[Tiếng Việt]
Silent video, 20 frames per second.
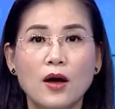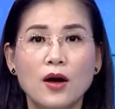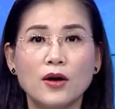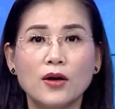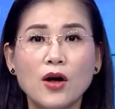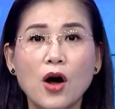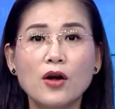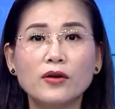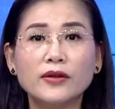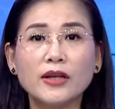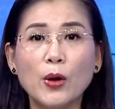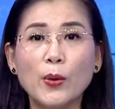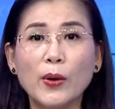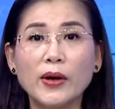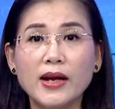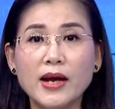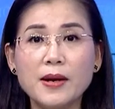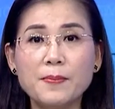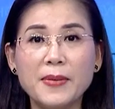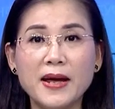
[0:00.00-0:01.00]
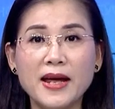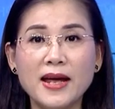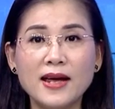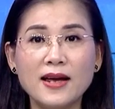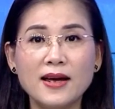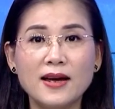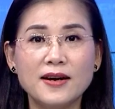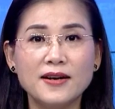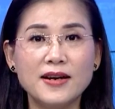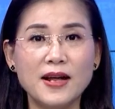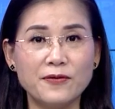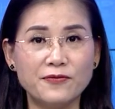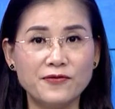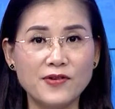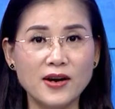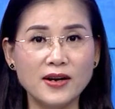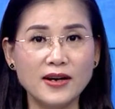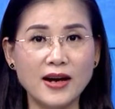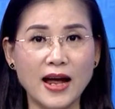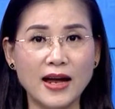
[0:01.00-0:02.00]
Còn tại huyện Yên Mỹ, địa
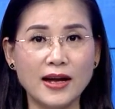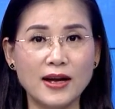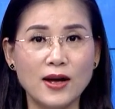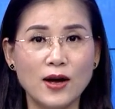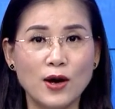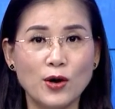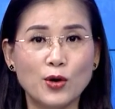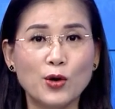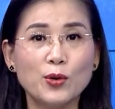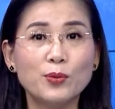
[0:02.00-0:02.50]
phương này